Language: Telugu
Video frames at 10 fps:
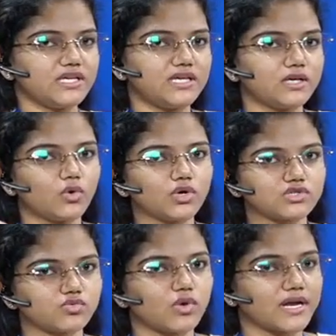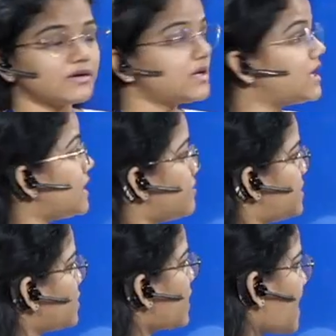ఈ కోర్స్ ద్వారా
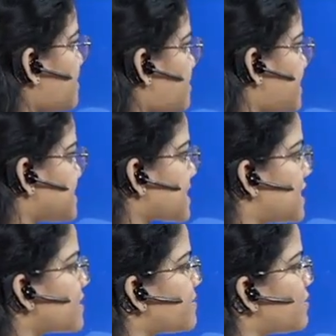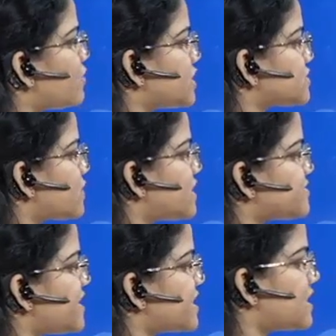మీరు ఐబీపీఎస్ క్లర్క్ పిఓఎస్ఓ
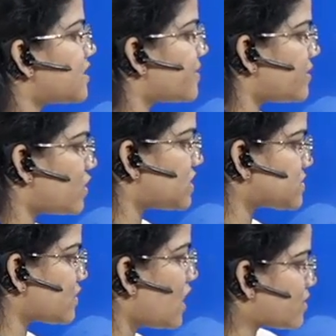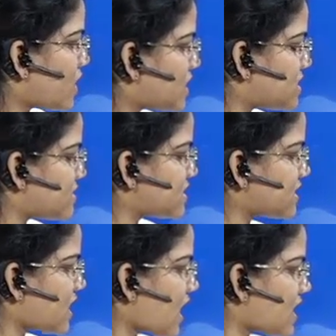ఎస్బీఐ క్లర్క్ పిఓఎస్ఓ
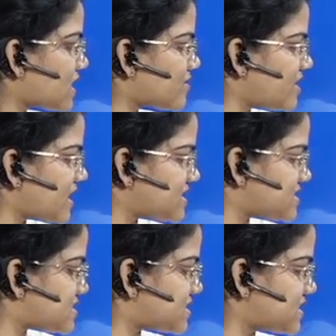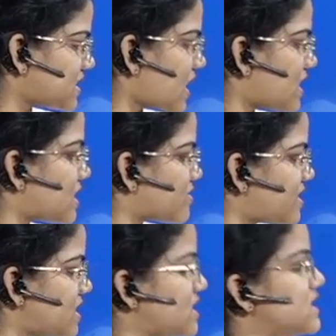అదేవిధంగా ఆర్ఆర్బీ అసిస్టెంట్
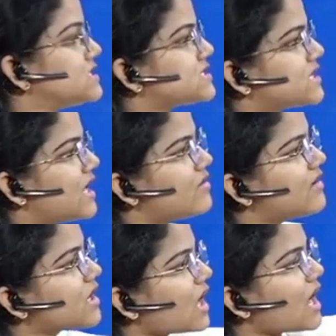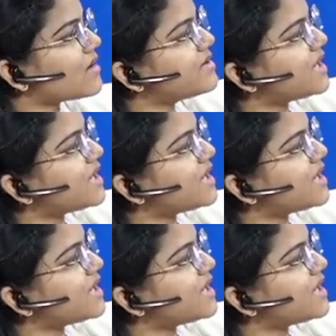ఆర్ఆర్బీ స్కేల్ వన్ ఆర్బీఐ